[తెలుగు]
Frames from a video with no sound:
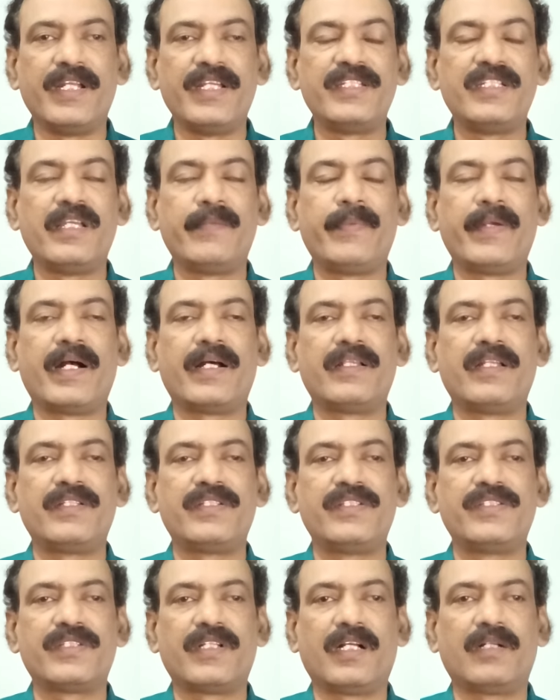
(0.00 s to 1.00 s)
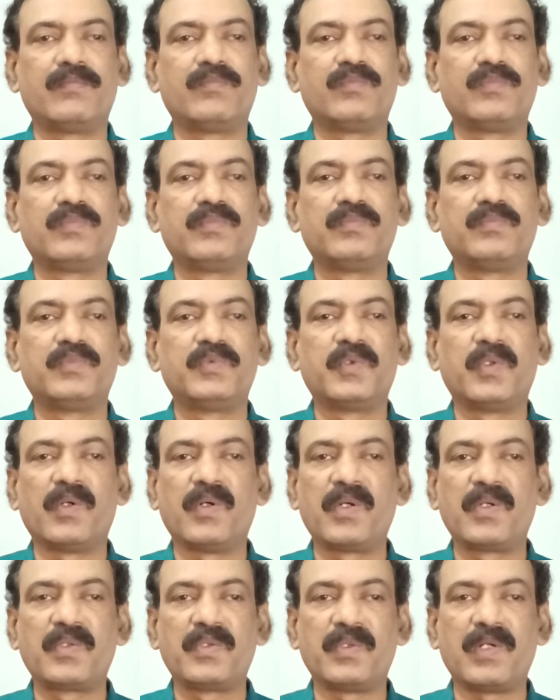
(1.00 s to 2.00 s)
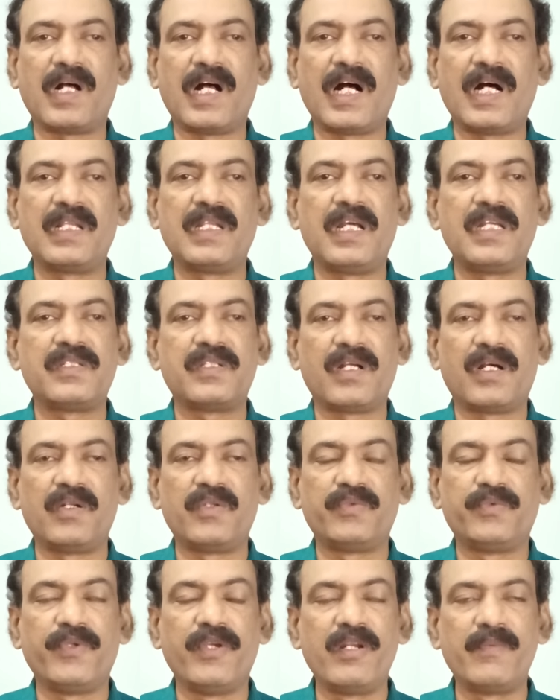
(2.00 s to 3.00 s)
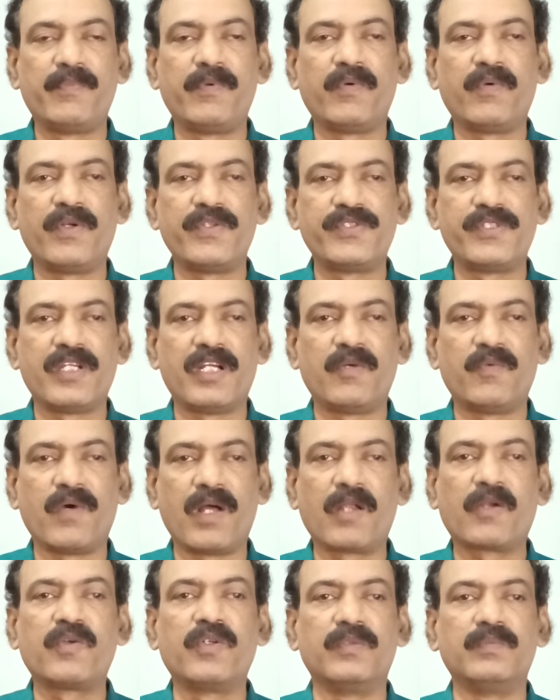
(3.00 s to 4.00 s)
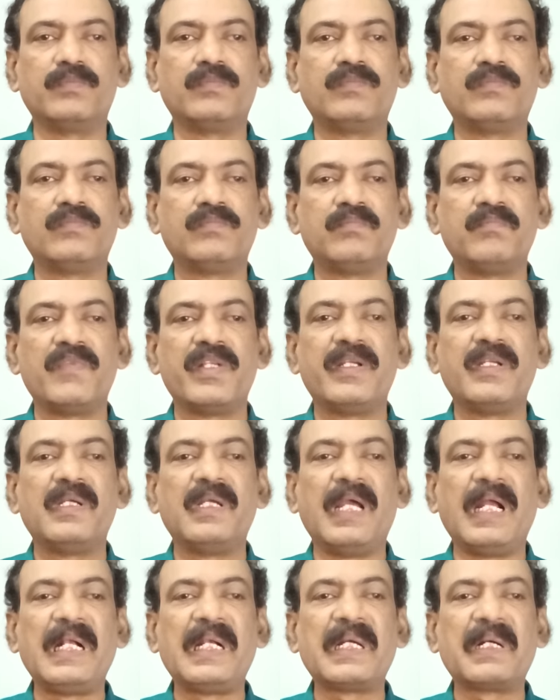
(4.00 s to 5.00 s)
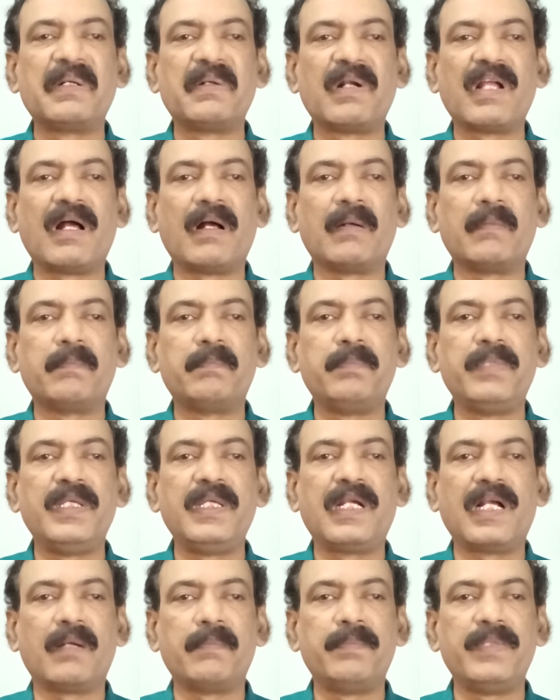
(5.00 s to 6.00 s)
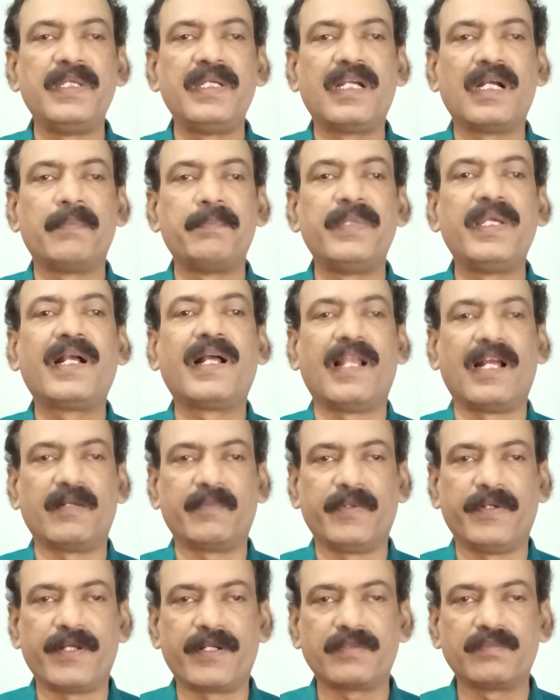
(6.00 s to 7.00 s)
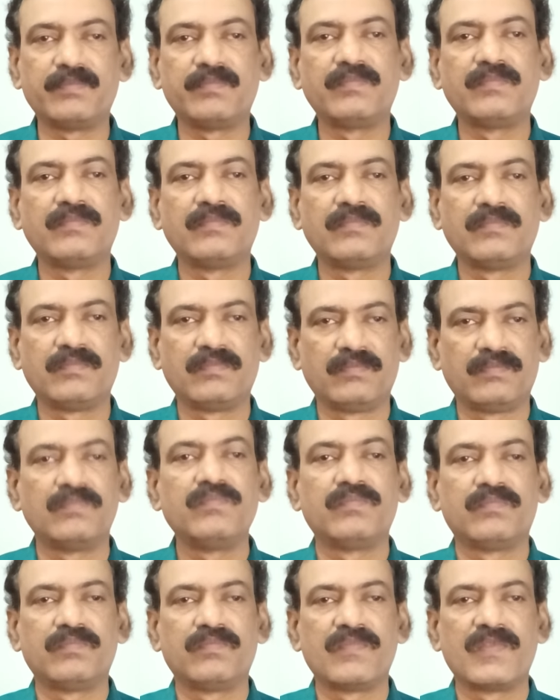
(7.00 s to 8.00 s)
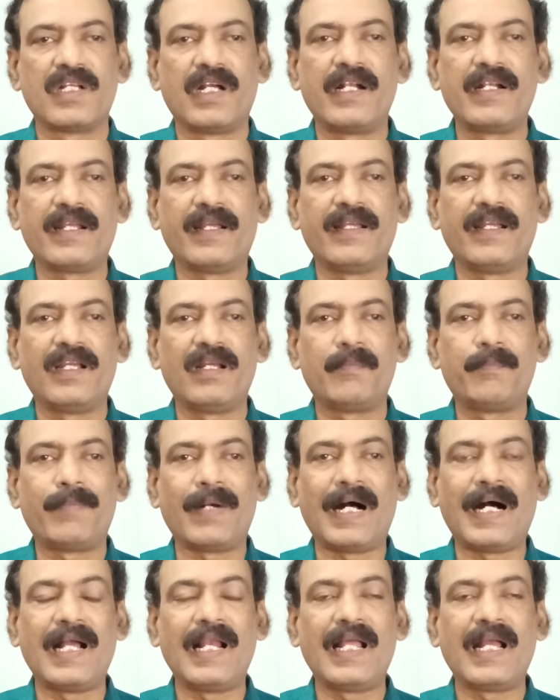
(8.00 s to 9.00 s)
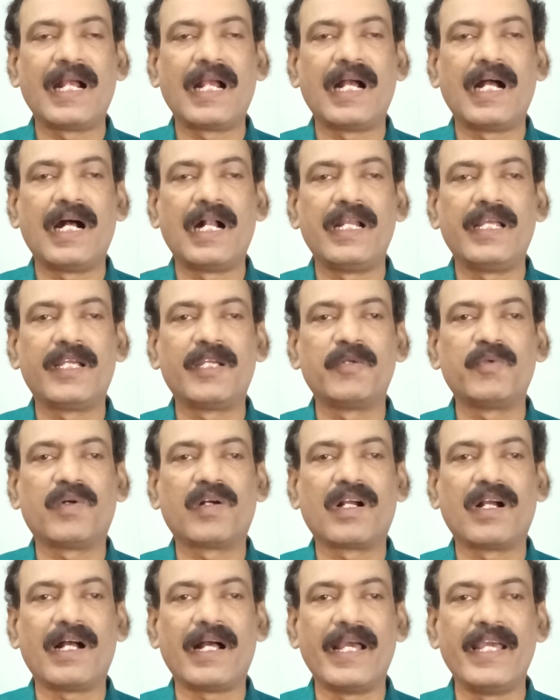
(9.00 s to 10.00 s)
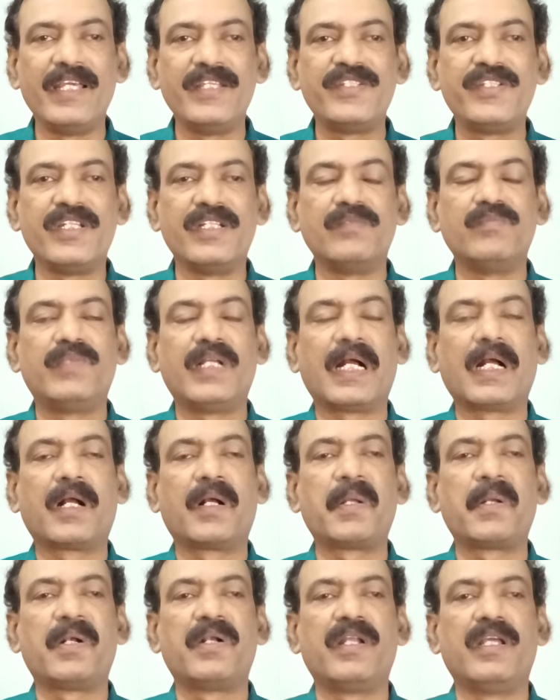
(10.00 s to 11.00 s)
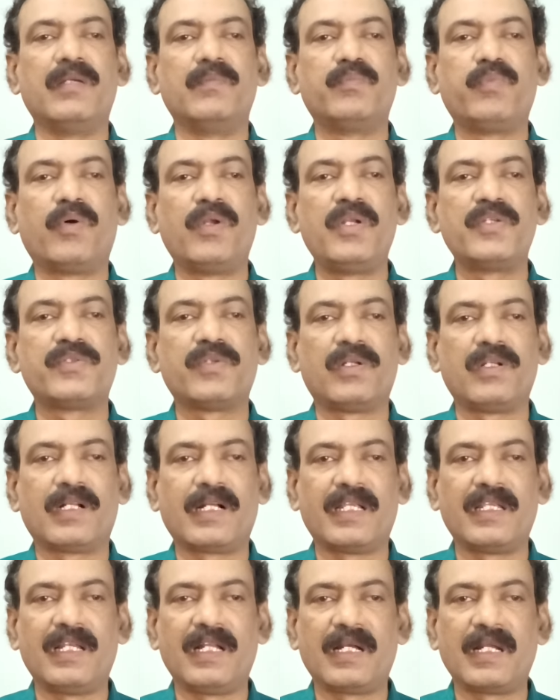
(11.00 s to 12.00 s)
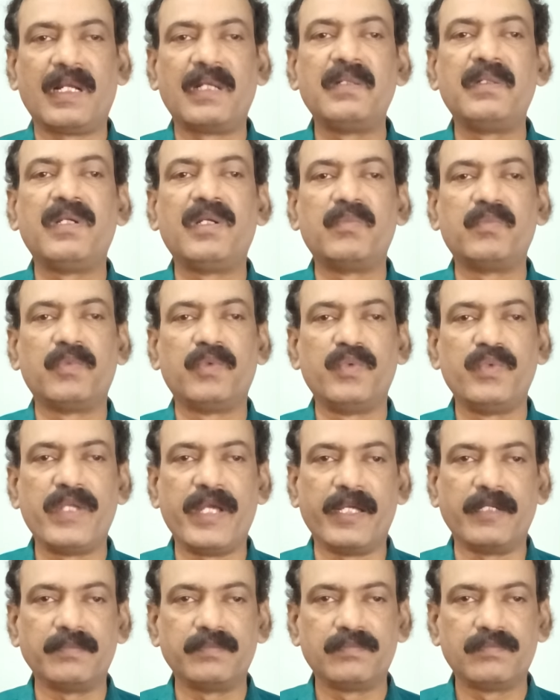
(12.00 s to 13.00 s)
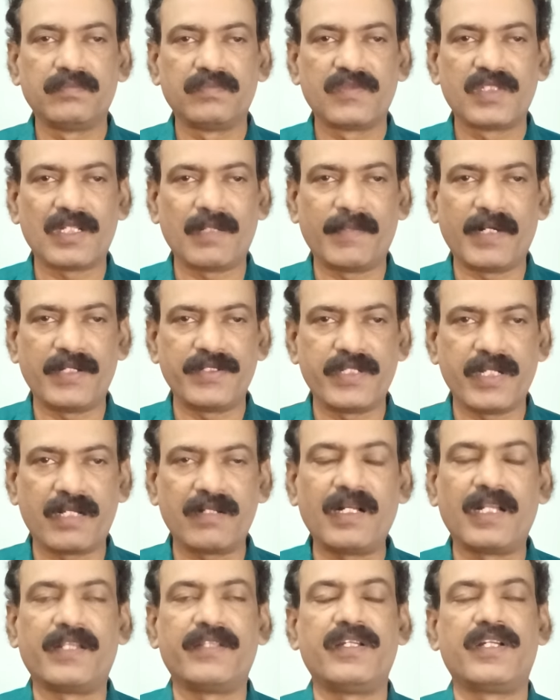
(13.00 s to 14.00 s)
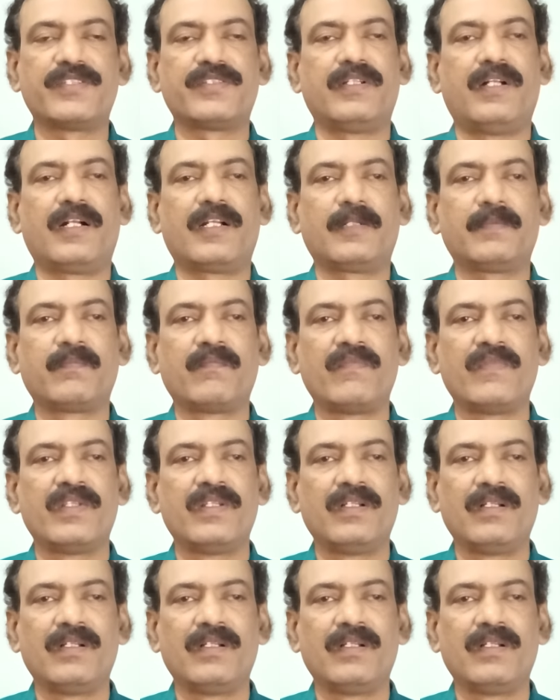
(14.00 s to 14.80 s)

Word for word: డీజీపీ ఆదేశించిన కోర్టు ఆదేశాలు తీర్పు వచ్చే వరకు ఇంటికి కూడా పీక పీక పీకలేకపోయారు అంటే పాలగాడికి ఒక ఐజీ దగ్గరుండి పోలీసు వాళ్ళ కదలికలన్నీ ముందే సమాచారం అందజేస్తున్నారు